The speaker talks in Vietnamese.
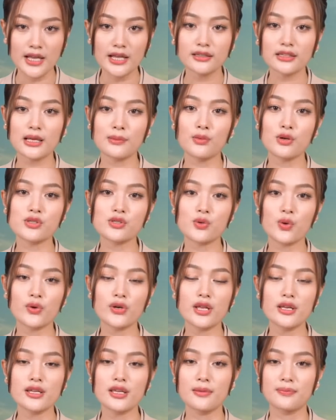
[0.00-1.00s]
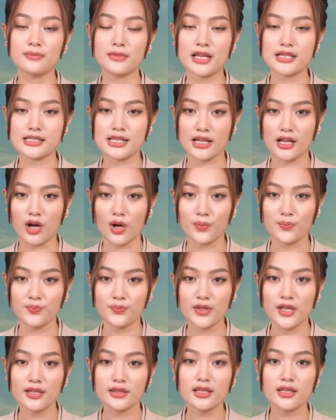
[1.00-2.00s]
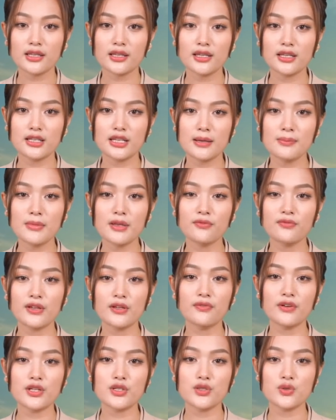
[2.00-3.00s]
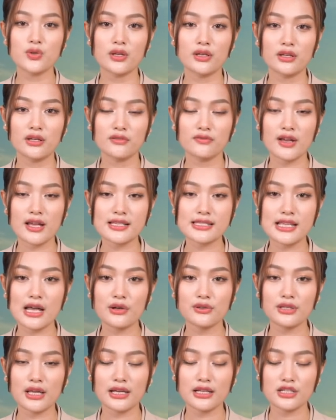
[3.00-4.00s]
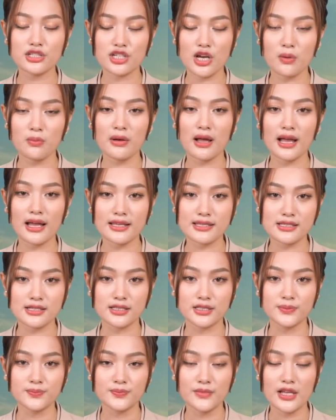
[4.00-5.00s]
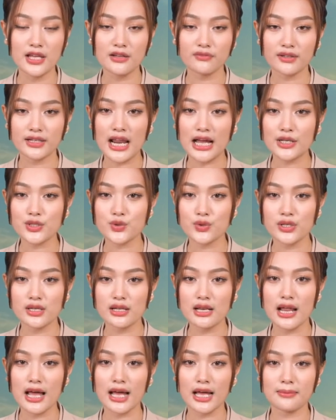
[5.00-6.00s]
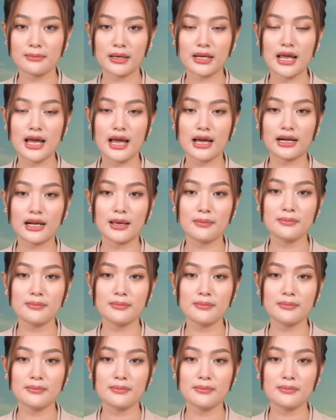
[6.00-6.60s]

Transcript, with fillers: tại một số địa điểm tại Sài Gòn. Tiki đã miễn phí vận chuyển và giao nhanh trong 2 giờ. Và đáng chú ý là hai mặt hàng là